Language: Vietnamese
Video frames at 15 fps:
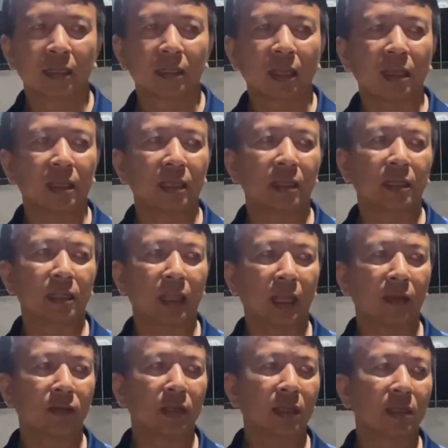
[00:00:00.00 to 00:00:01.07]
Thì
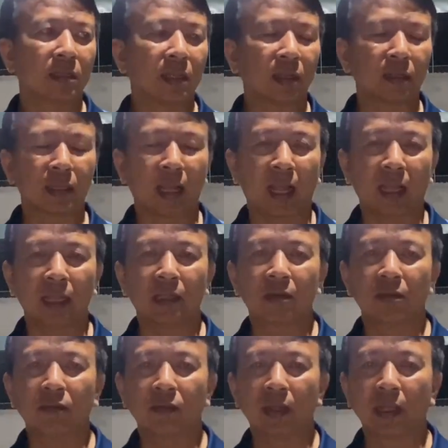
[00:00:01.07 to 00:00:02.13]
theo như từng trải
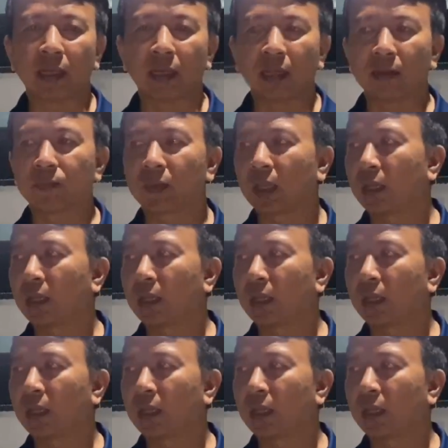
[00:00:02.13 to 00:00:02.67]
của Quyền á,